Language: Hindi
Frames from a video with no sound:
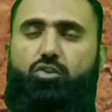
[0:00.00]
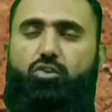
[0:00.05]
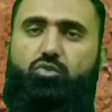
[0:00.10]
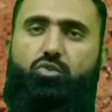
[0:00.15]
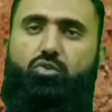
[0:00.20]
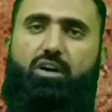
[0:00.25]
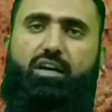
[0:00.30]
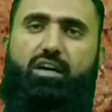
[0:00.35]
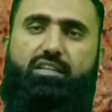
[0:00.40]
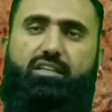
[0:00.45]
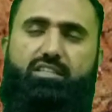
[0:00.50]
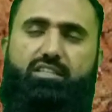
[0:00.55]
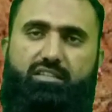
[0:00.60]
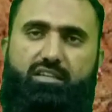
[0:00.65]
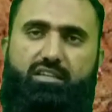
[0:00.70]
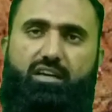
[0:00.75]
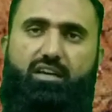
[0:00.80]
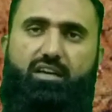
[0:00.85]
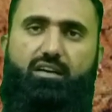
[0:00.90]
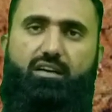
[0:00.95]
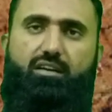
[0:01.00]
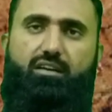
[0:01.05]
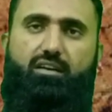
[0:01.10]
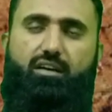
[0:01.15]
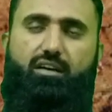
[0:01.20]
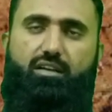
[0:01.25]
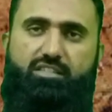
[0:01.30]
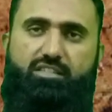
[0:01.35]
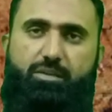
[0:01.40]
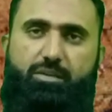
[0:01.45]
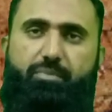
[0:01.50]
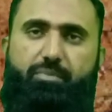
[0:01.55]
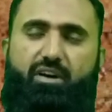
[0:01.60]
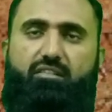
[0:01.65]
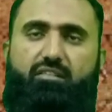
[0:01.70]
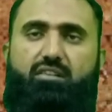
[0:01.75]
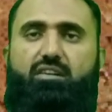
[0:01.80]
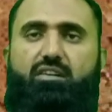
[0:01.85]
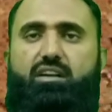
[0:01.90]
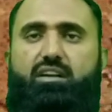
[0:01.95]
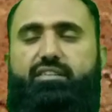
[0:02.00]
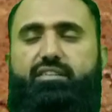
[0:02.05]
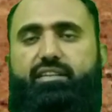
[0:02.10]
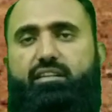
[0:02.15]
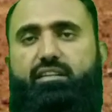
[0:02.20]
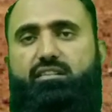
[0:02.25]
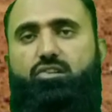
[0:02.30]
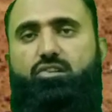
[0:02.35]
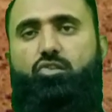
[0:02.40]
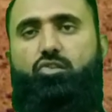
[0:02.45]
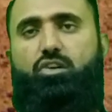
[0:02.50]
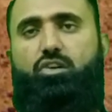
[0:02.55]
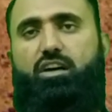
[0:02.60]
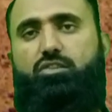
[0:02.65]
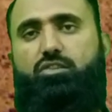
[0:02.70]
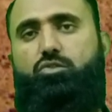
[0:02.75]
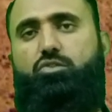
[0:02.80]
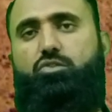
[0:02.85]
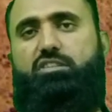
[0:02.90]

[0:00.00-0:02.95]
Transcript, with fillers: तो अगर जितना अच्छी पावर वाला ट्रैक्टर होगा तो